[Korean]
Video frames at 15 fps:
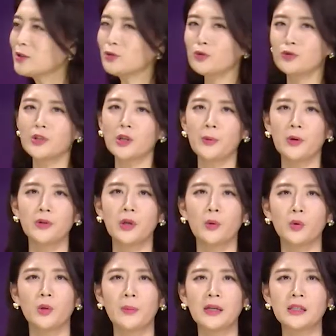주제를 배운다고
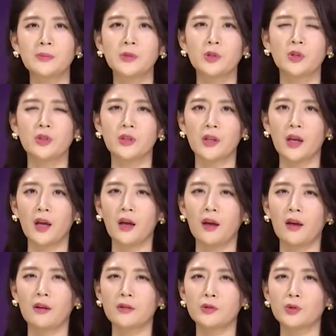오늘 말씀드렸는데
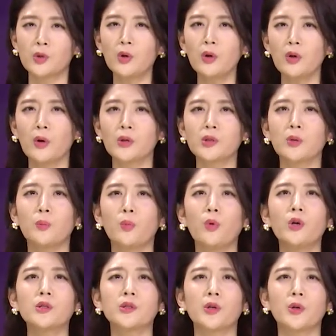그쵸? 여기서
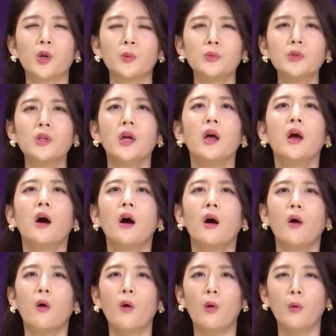뭐였어요, 여러분?
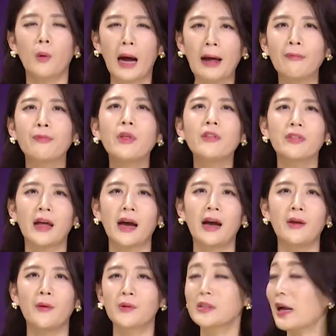어, 안 된다. 여기서